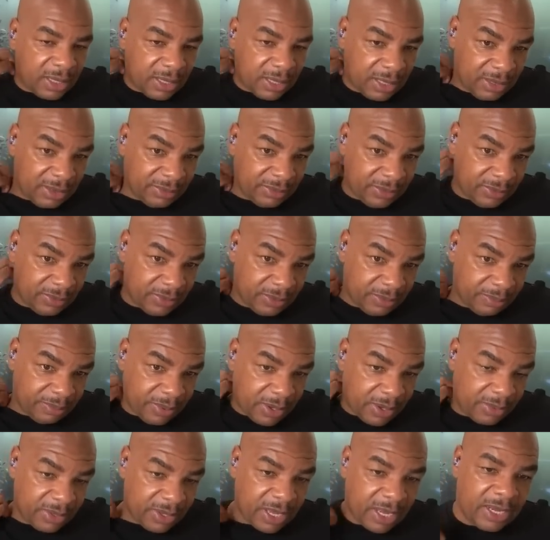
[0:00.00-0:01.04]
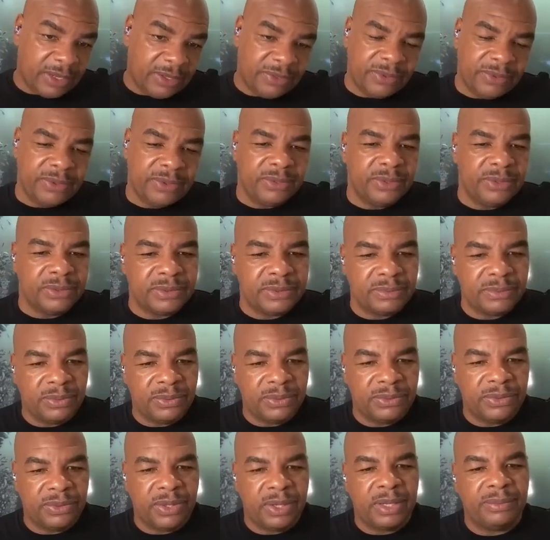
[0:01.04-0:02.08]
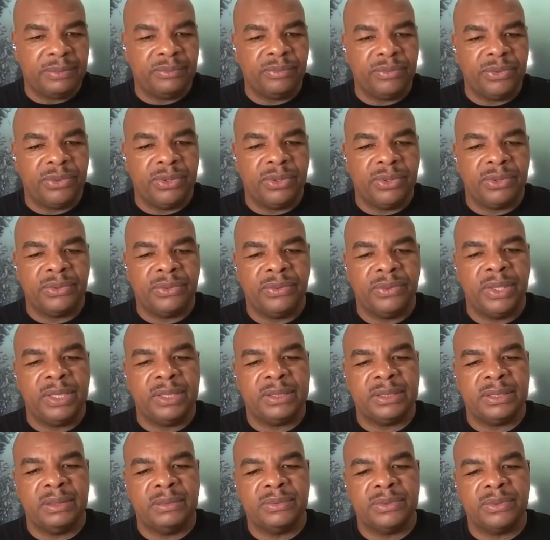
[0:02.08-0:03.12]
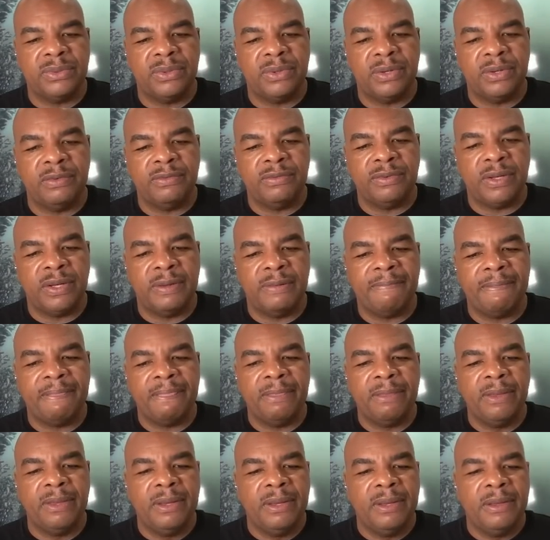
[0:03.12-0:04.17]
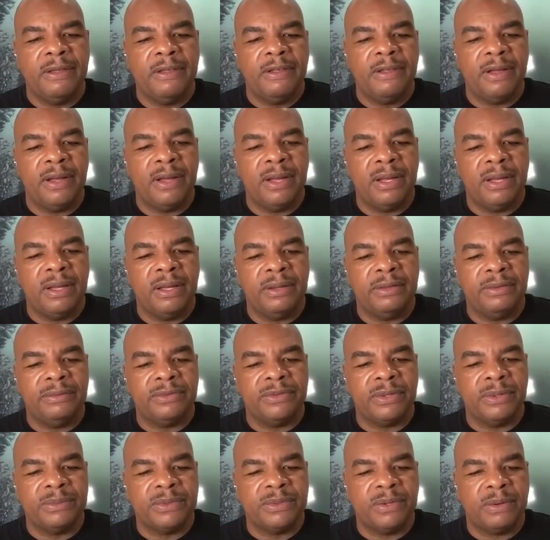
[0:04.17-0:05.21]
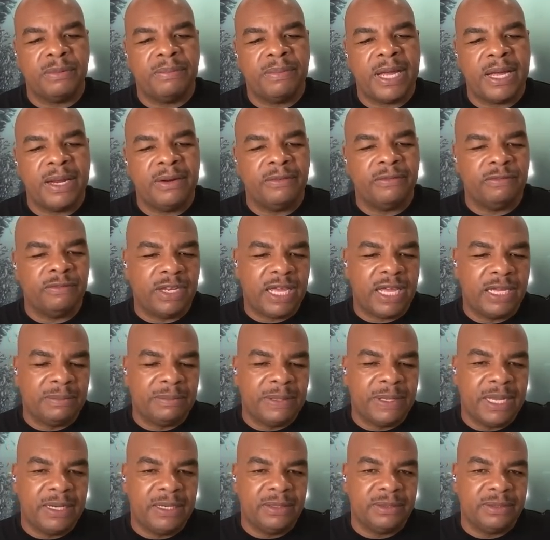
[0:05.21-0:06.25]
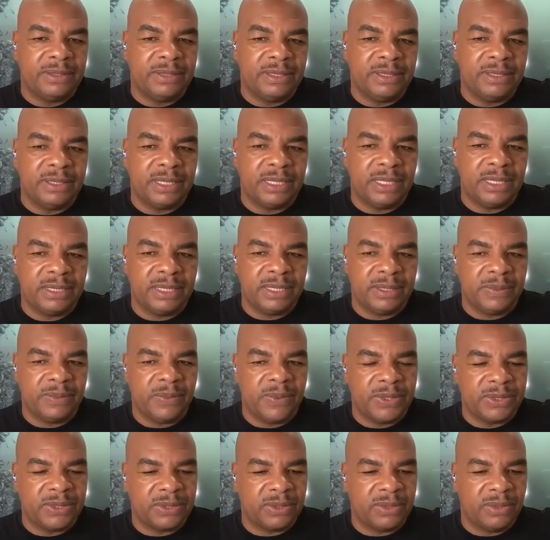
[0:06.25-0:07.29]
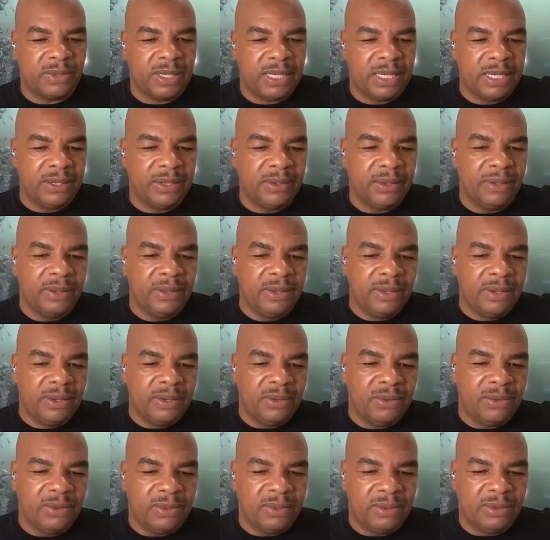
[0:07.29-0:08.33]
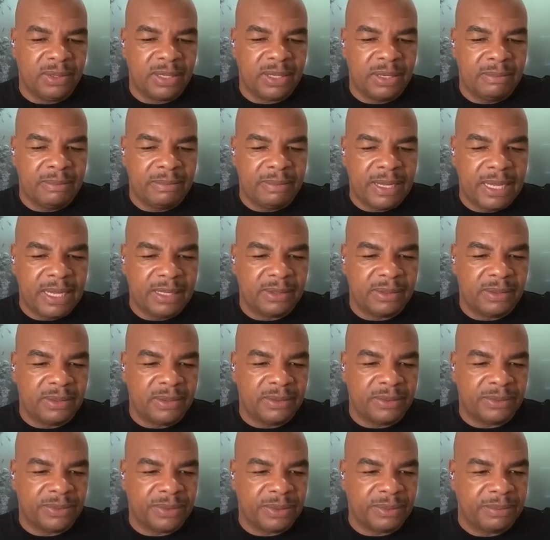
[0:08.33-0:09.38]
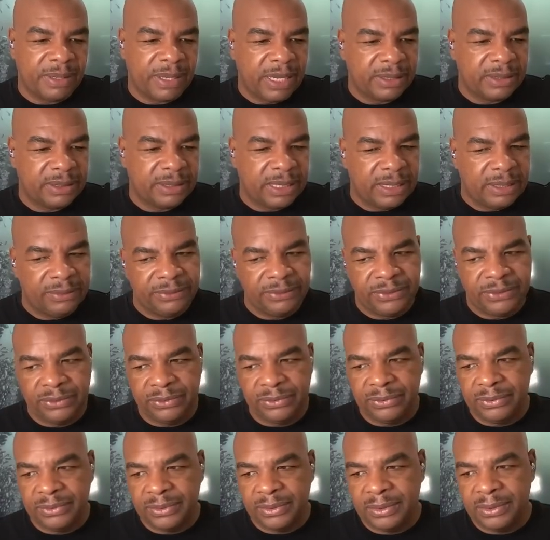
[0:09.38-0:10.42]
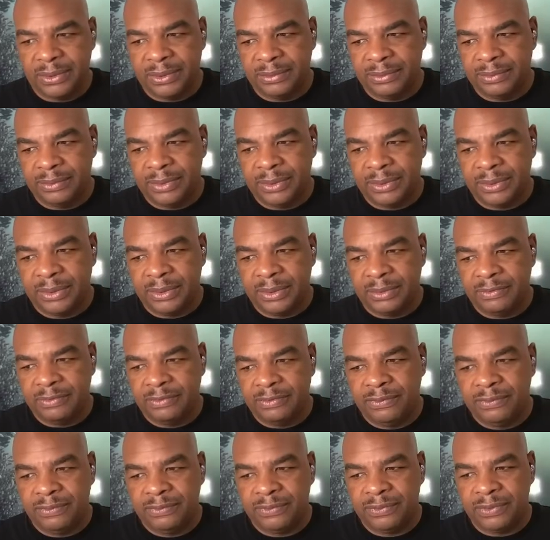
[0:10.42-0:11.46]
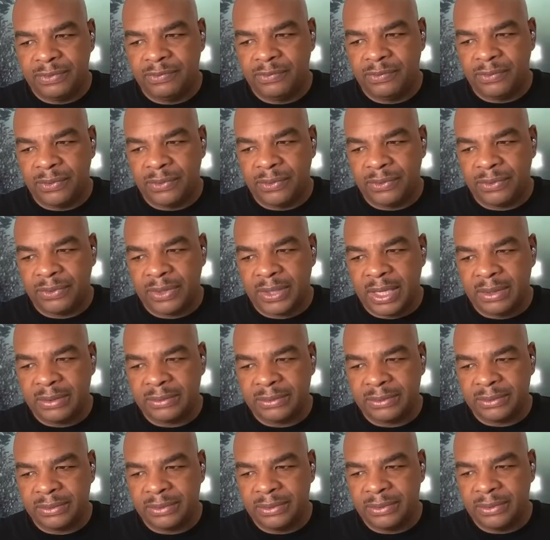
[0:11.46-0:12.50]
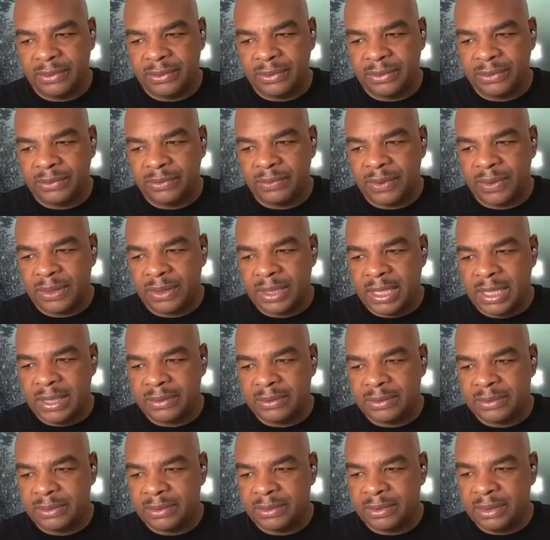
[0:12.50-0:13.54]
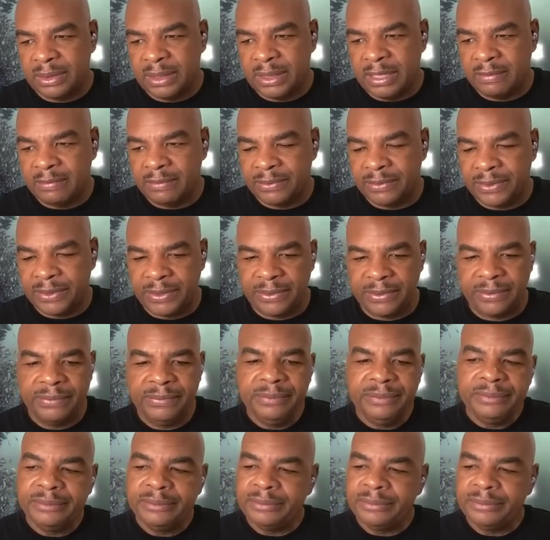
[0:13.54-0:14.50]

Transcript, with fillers: Мы либо создадим здесь что-то типа паттерна бычьего флага, который покажет, что мы пойдем выше, или мы вернемся где-то до уровня в 3000 долларов. 3-4, возможно, где-то так.